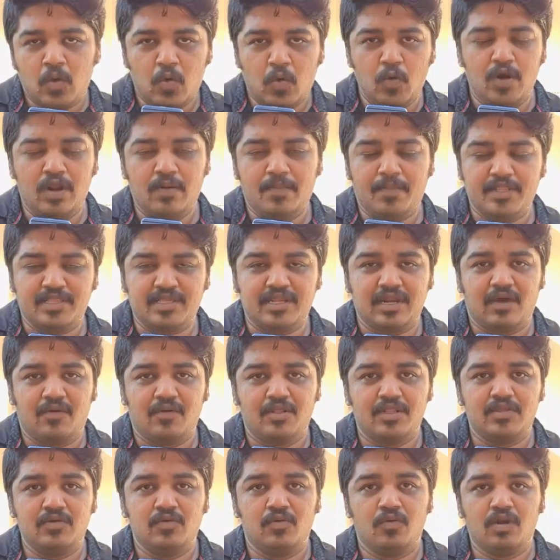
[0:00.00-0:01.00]
கூட பார்த்திங்கன்னா
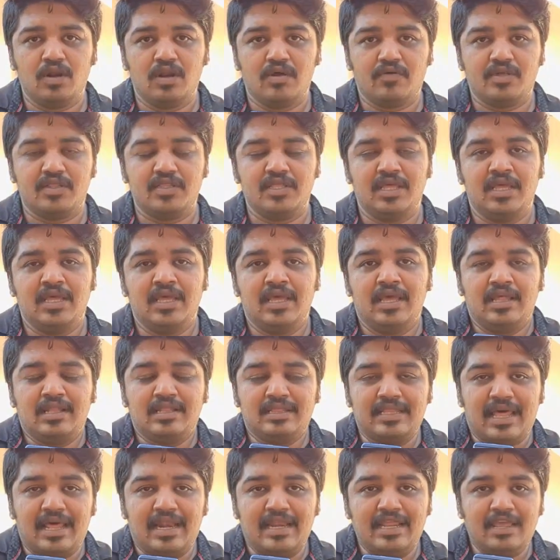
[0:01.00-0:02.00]
வந்து உங்களுக்கு வந்து
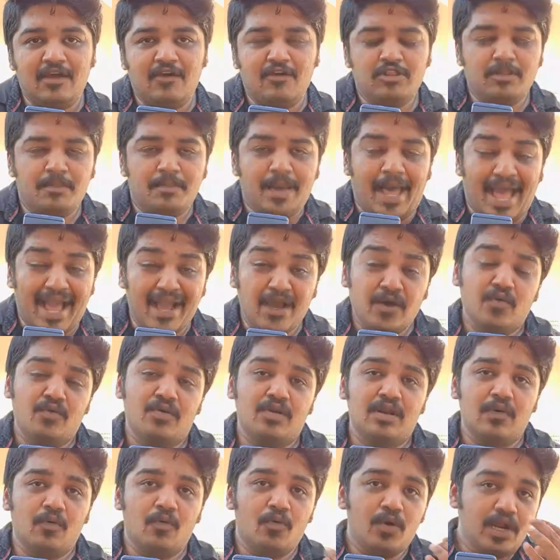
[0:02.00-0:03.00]
நிறைய வந்து
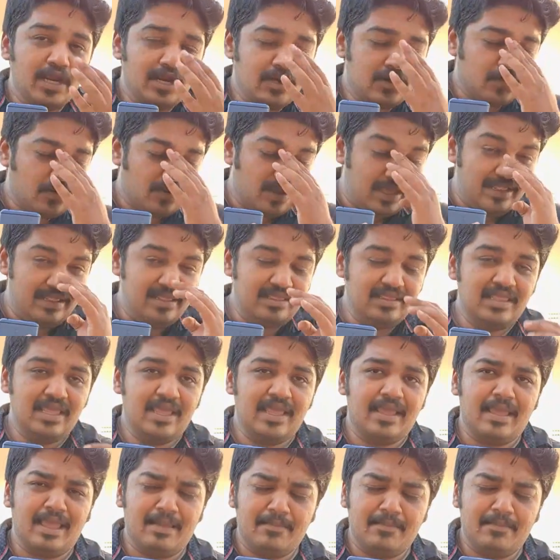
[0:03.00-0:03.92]
பேக்ரவுண்டில் ஓடிட்டு இருக்கும் இந்த